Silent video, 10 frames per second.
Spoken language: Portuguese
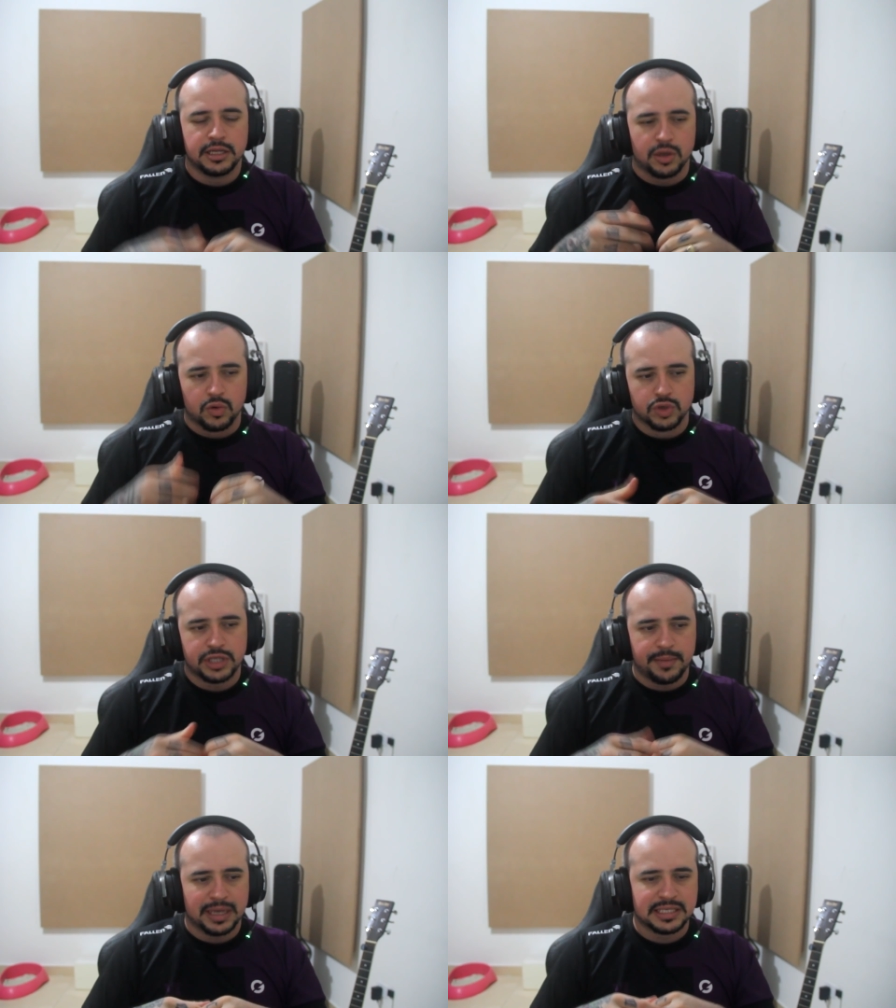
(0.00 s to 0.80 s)
Então eu
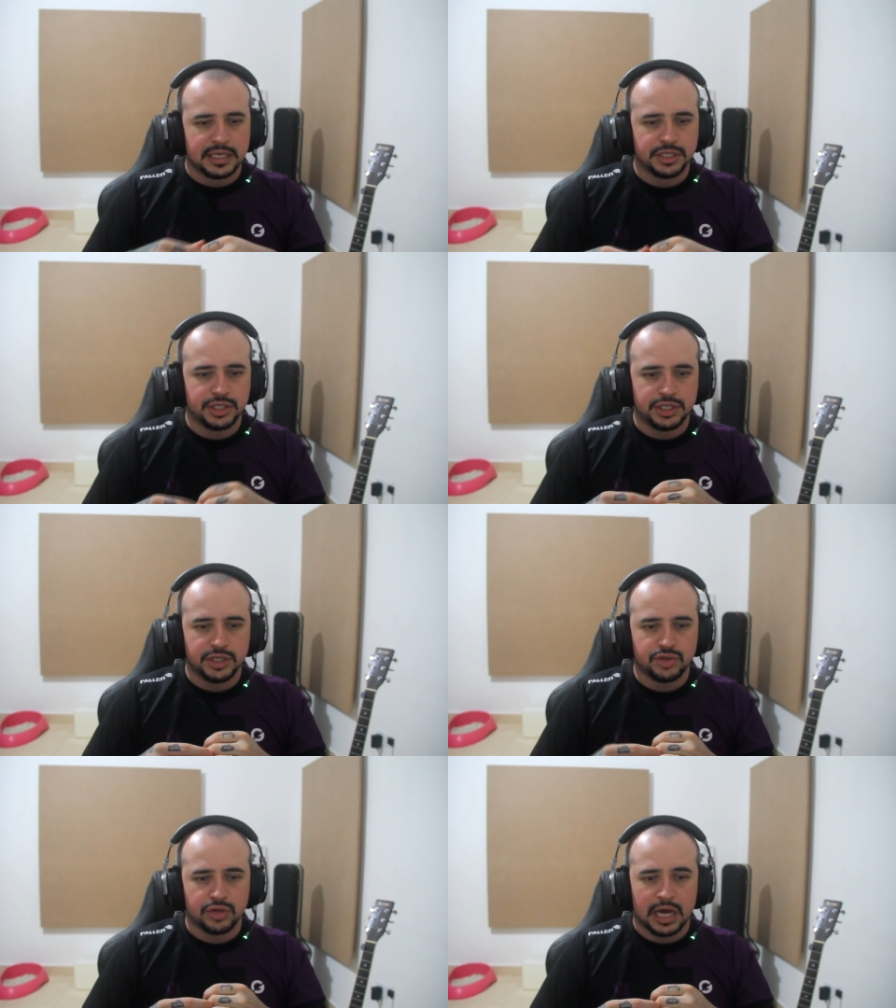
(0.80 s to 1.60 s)
gostei bastante
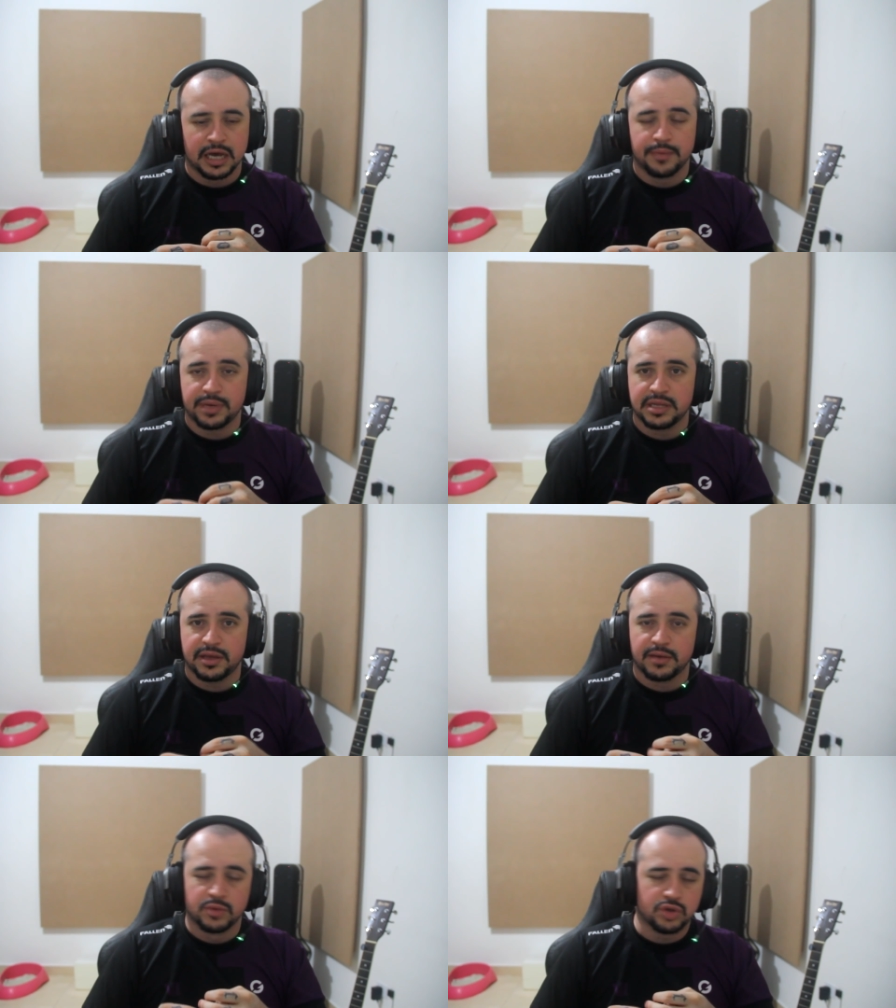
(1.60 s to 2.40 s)
disso na rampa ele
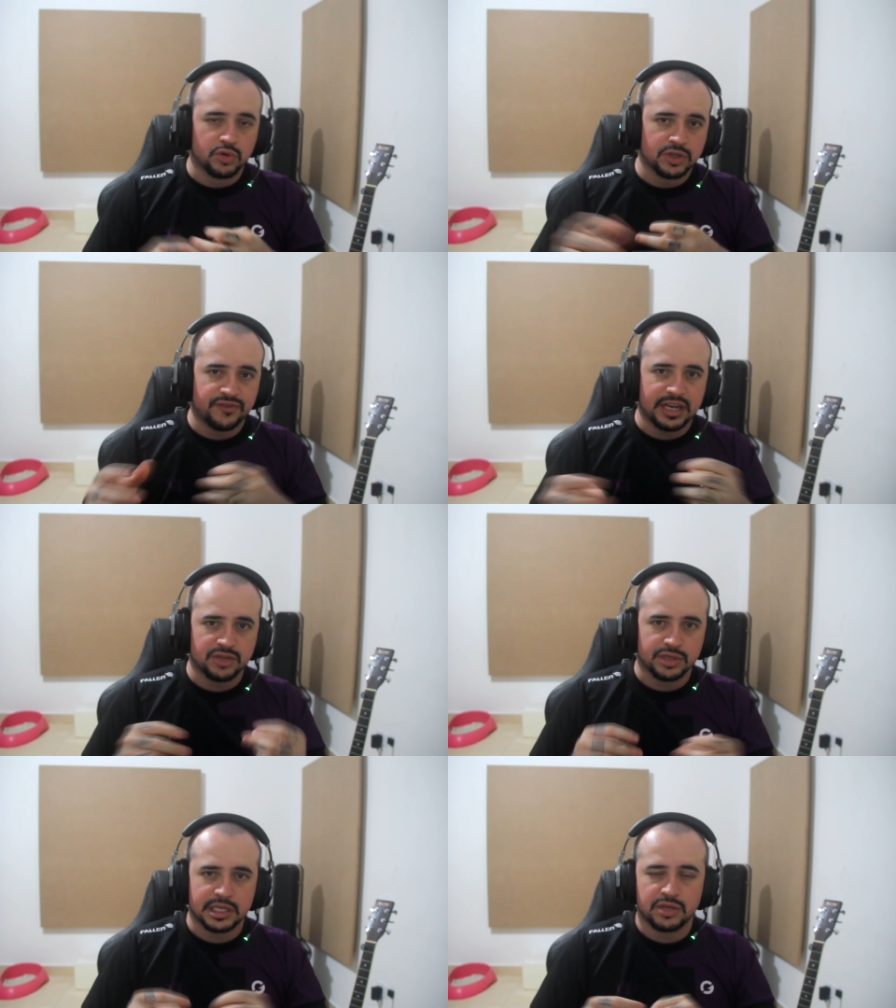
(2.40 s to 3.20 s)
te, mostrou duas
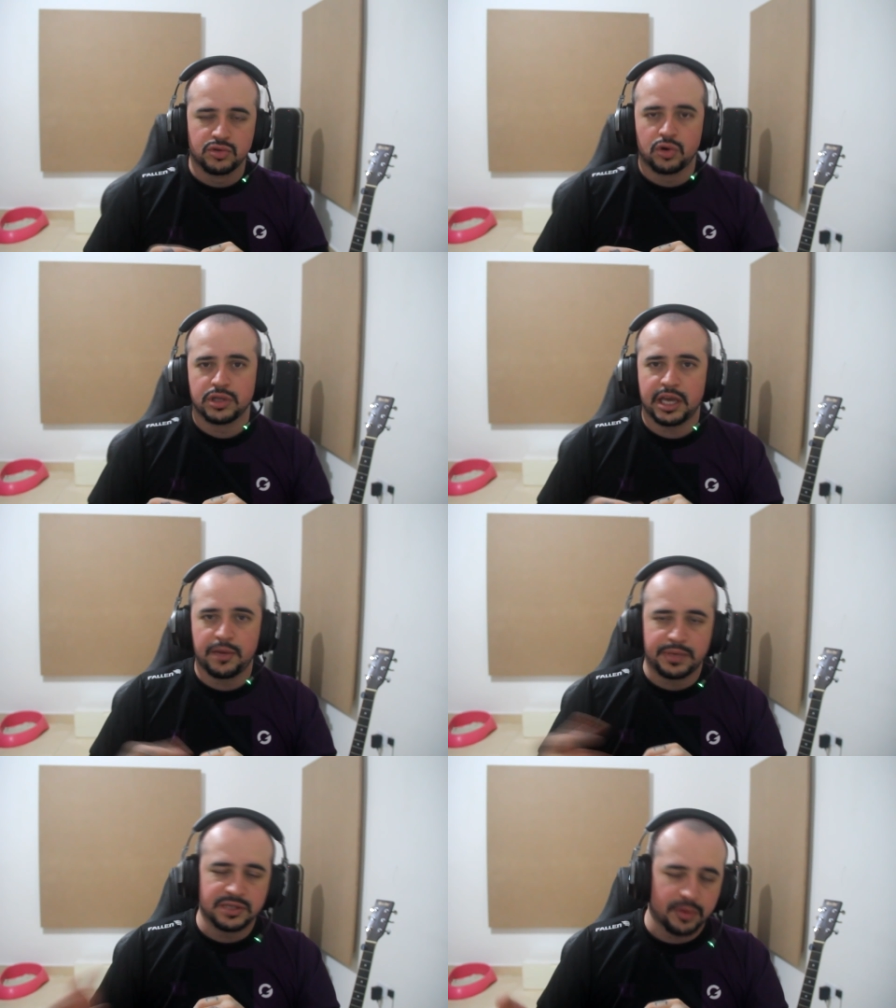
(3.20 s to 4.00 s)
variações ali do rodeio,
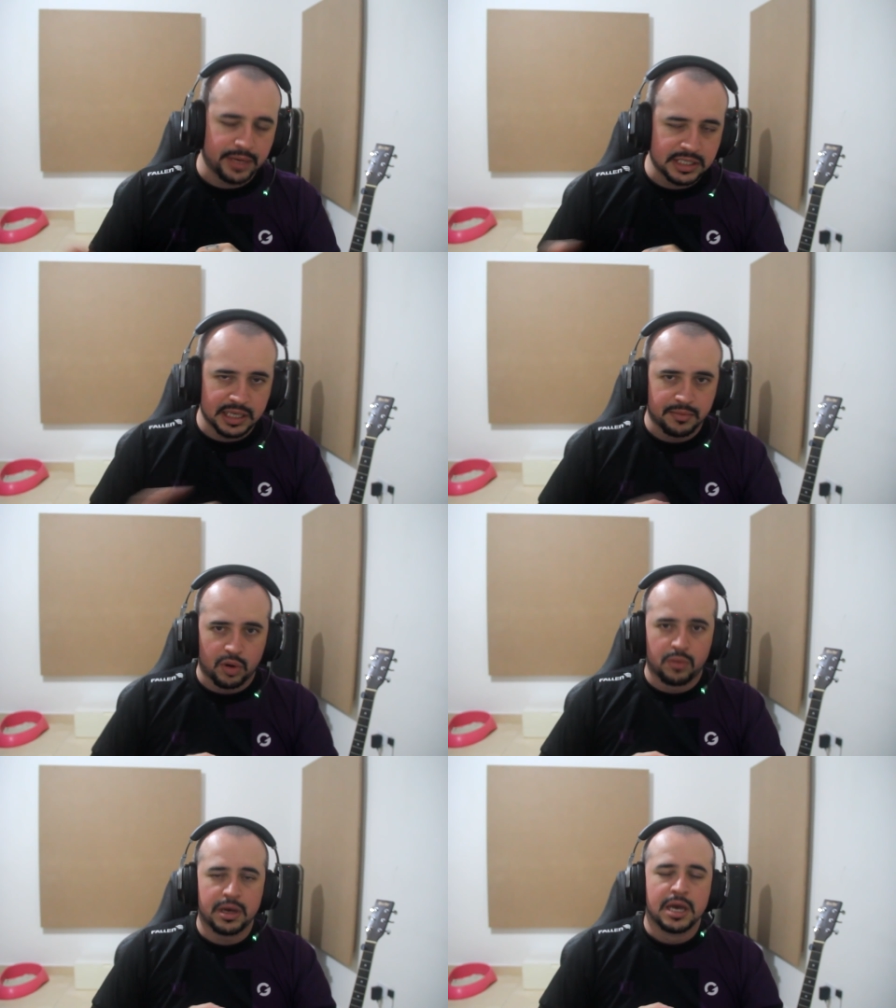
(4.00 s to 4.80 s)
principalmente sem
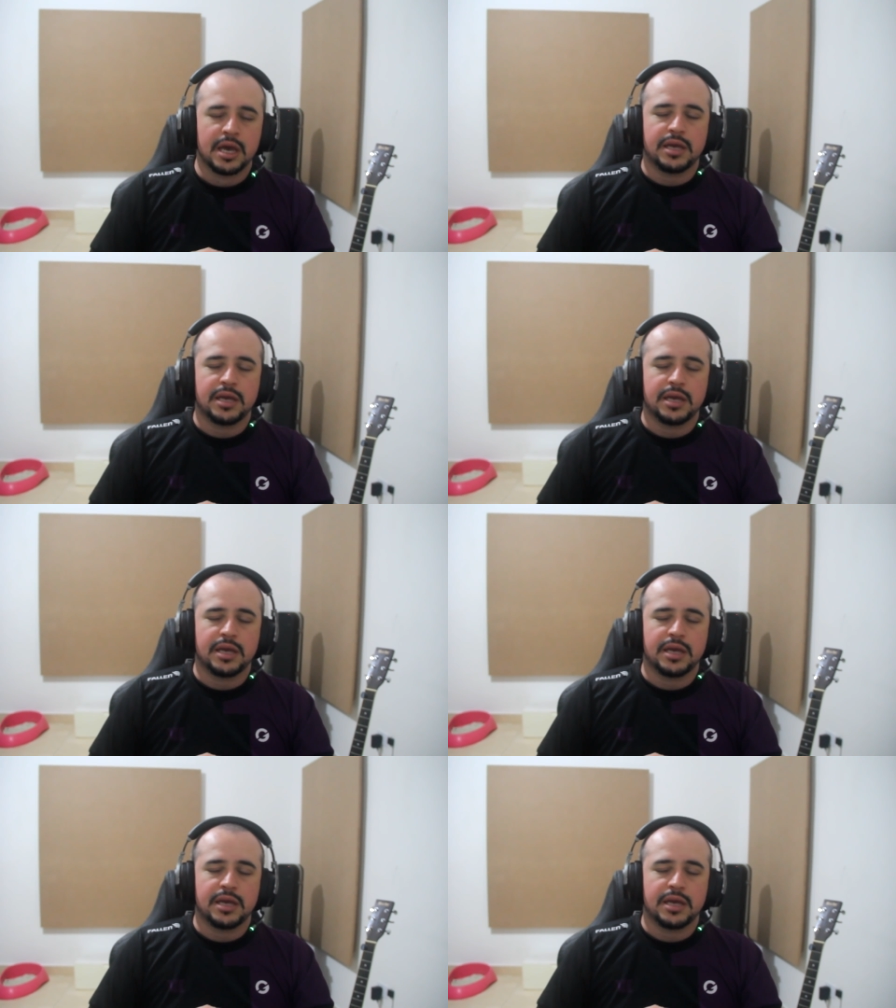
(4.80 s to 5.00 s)
bomba